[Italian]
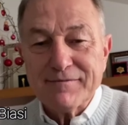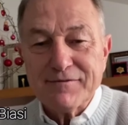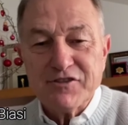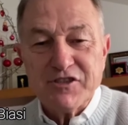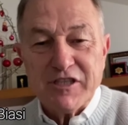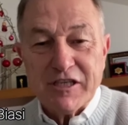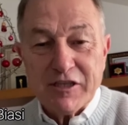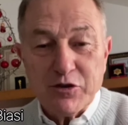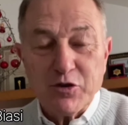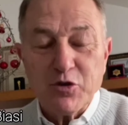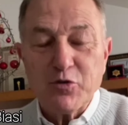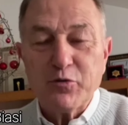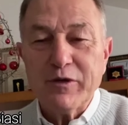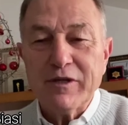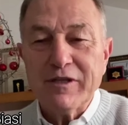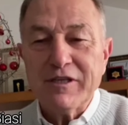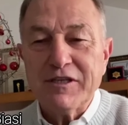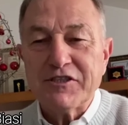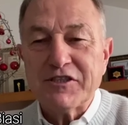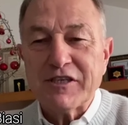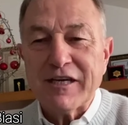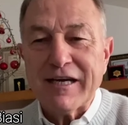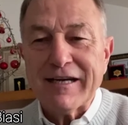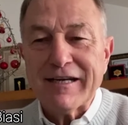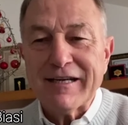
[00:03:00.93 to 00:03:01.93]

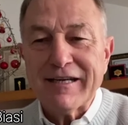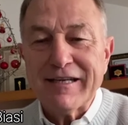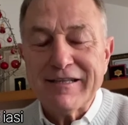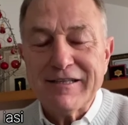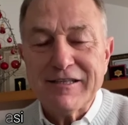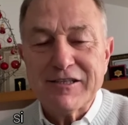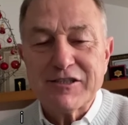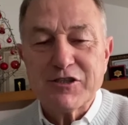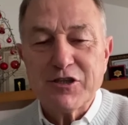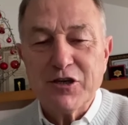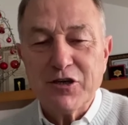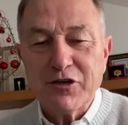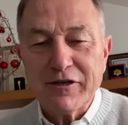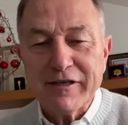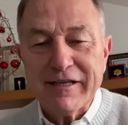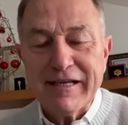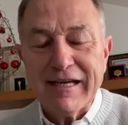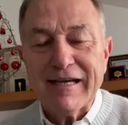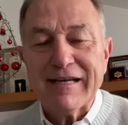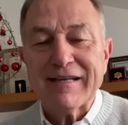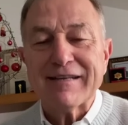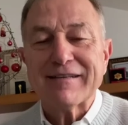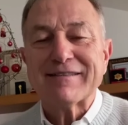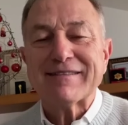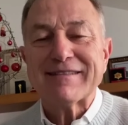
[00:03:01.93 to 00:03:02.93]
115 anni di
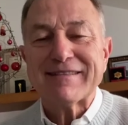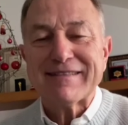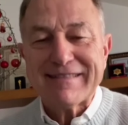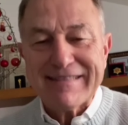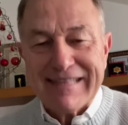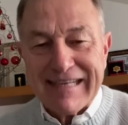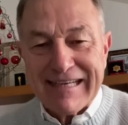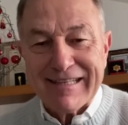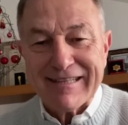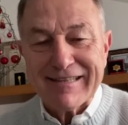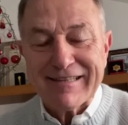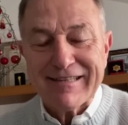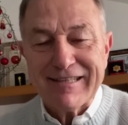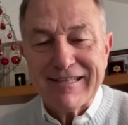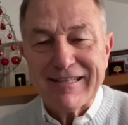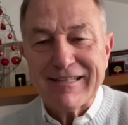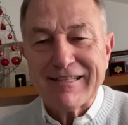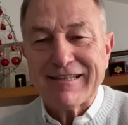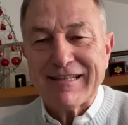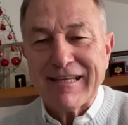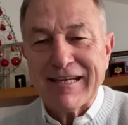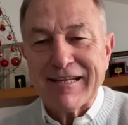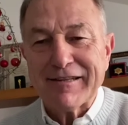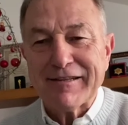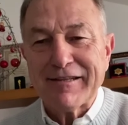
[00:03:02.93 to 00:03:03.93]
storia,
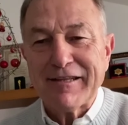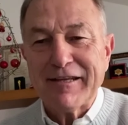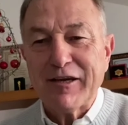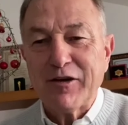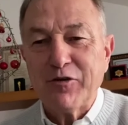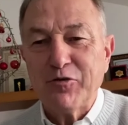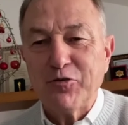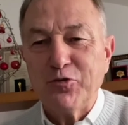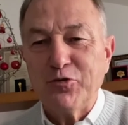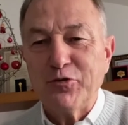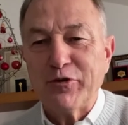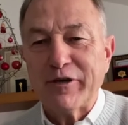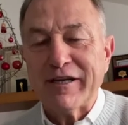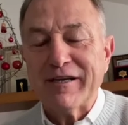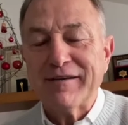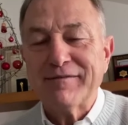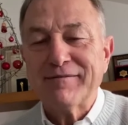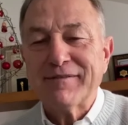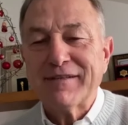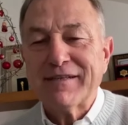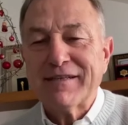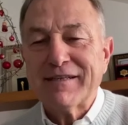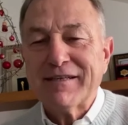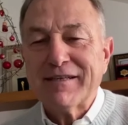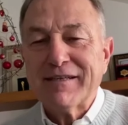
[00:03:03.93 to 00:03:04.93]
tanti, tanti
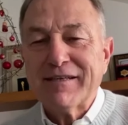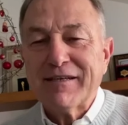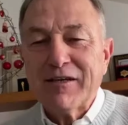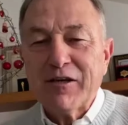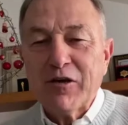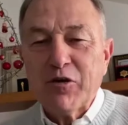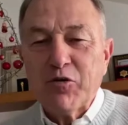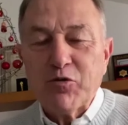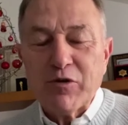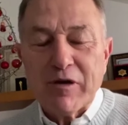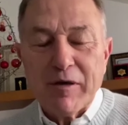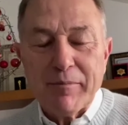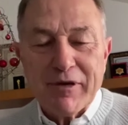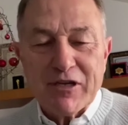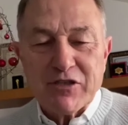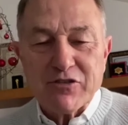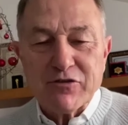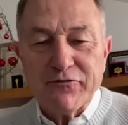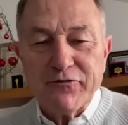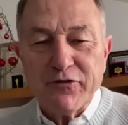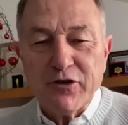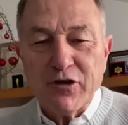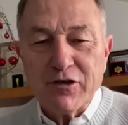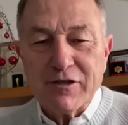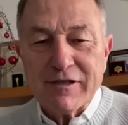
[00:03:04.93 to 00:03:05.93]
auguri. Un abbraccio
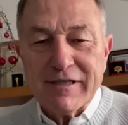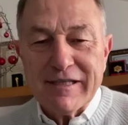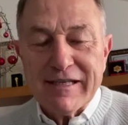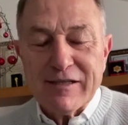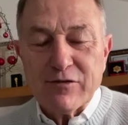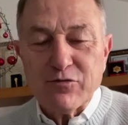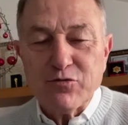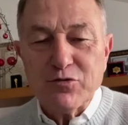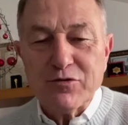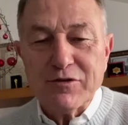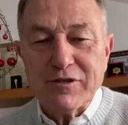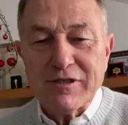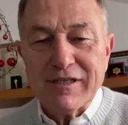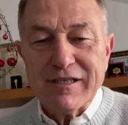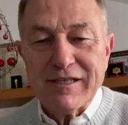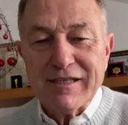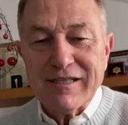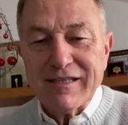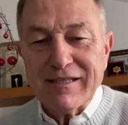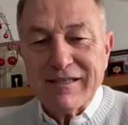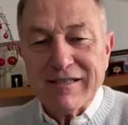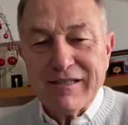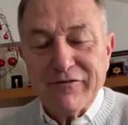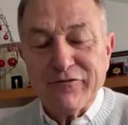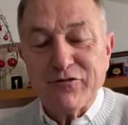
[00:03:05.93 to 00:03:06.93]
forte a tutti
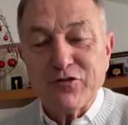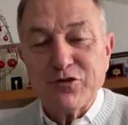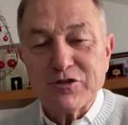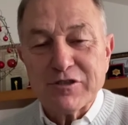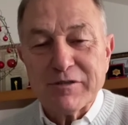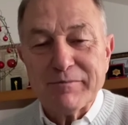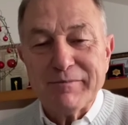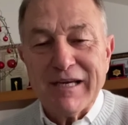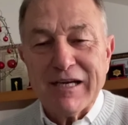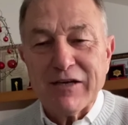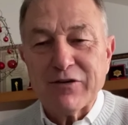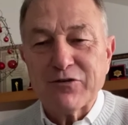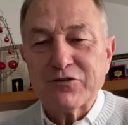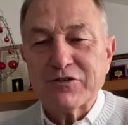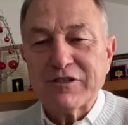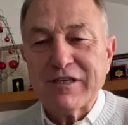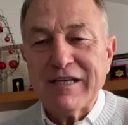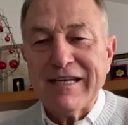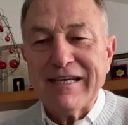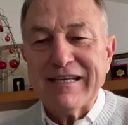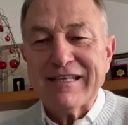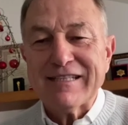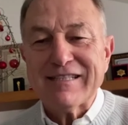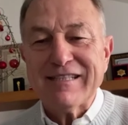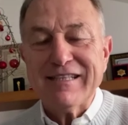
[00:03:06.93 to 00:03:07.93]
i tifosi
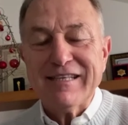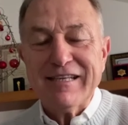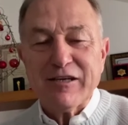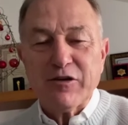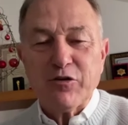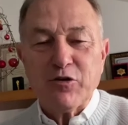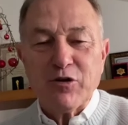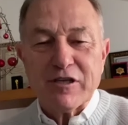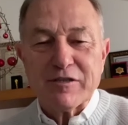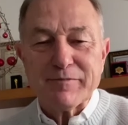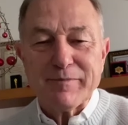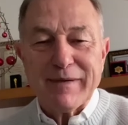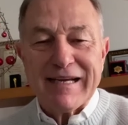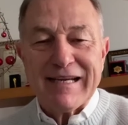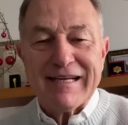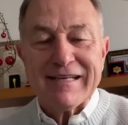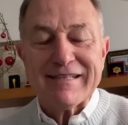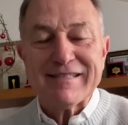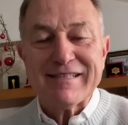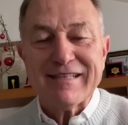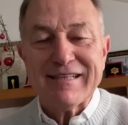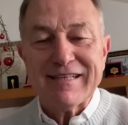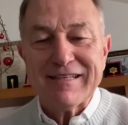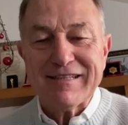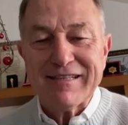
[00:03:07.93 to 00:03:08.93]
biancocelesti con la
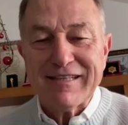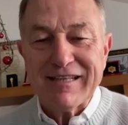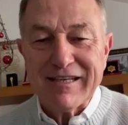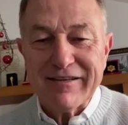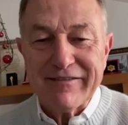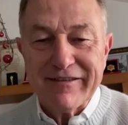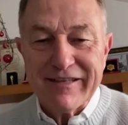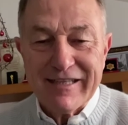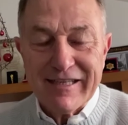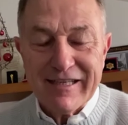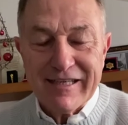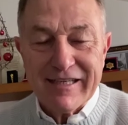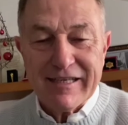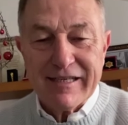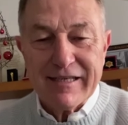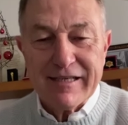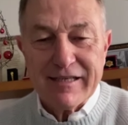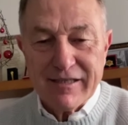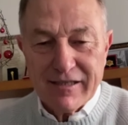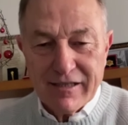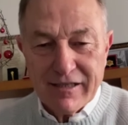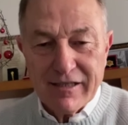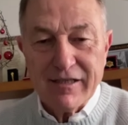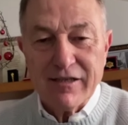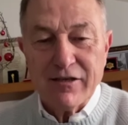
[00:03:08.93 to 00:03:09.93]
speranza di
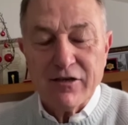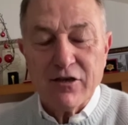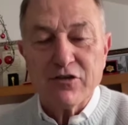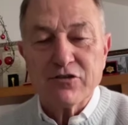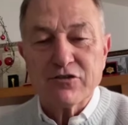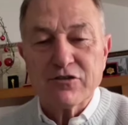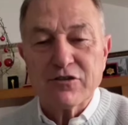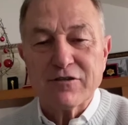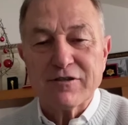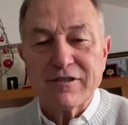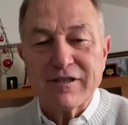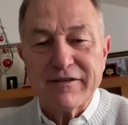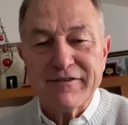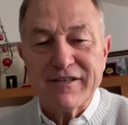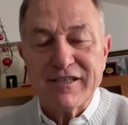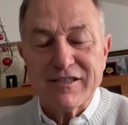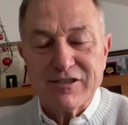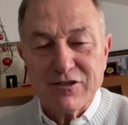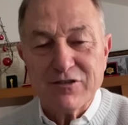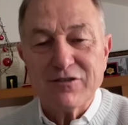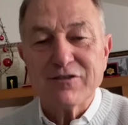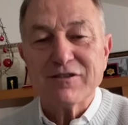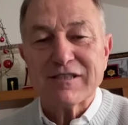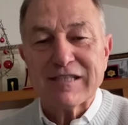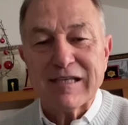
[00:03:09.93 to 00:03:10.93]
rivedere il nostro
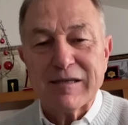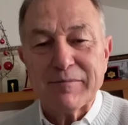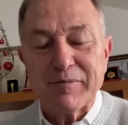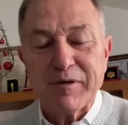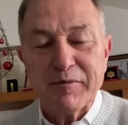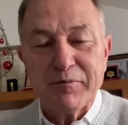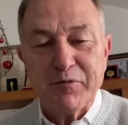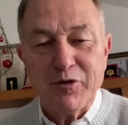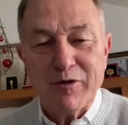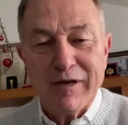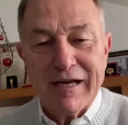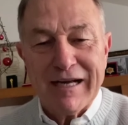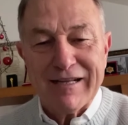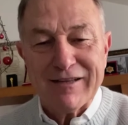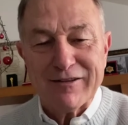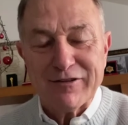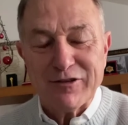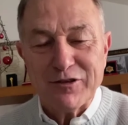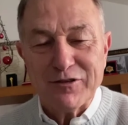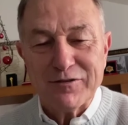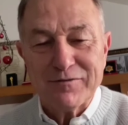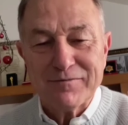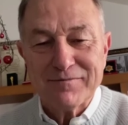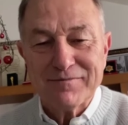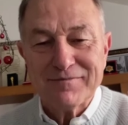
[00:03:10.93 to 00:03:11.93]
Treviso sempre più in
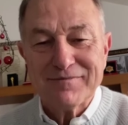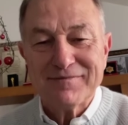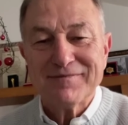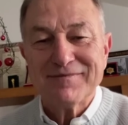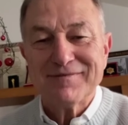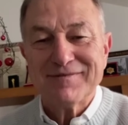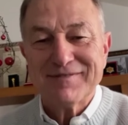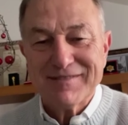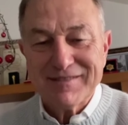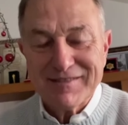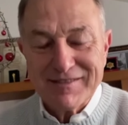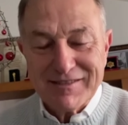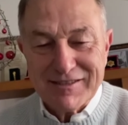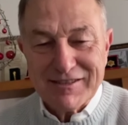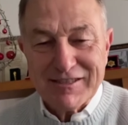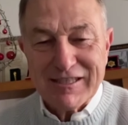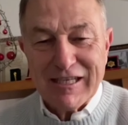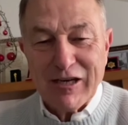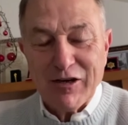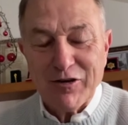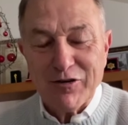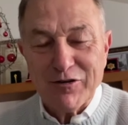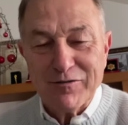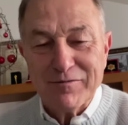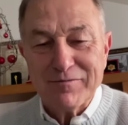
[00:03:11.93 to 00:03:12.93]
alto.
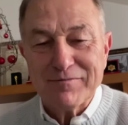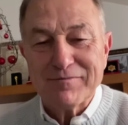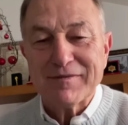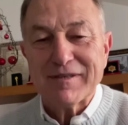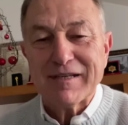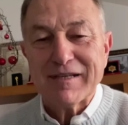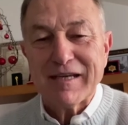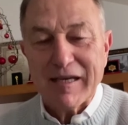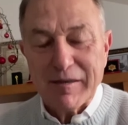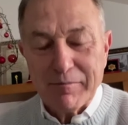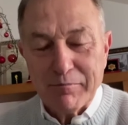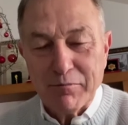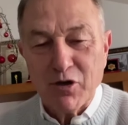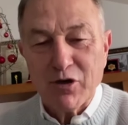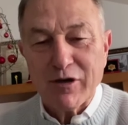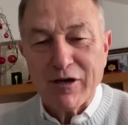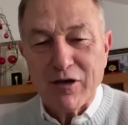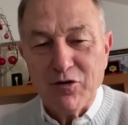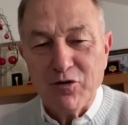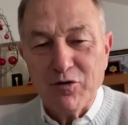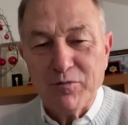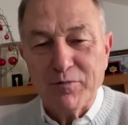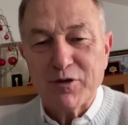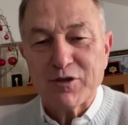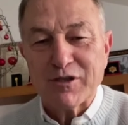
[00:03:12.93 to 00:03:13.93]
Ciao e in bocca al
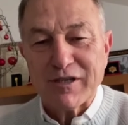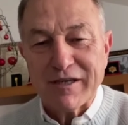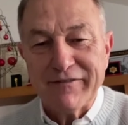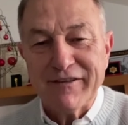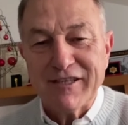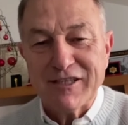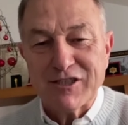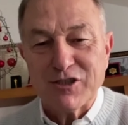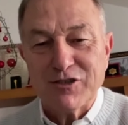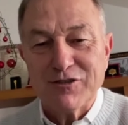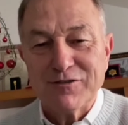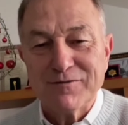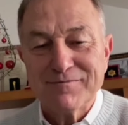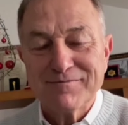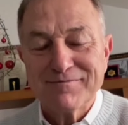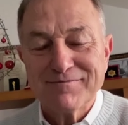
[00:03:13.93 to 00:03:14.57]
lupo Treviso.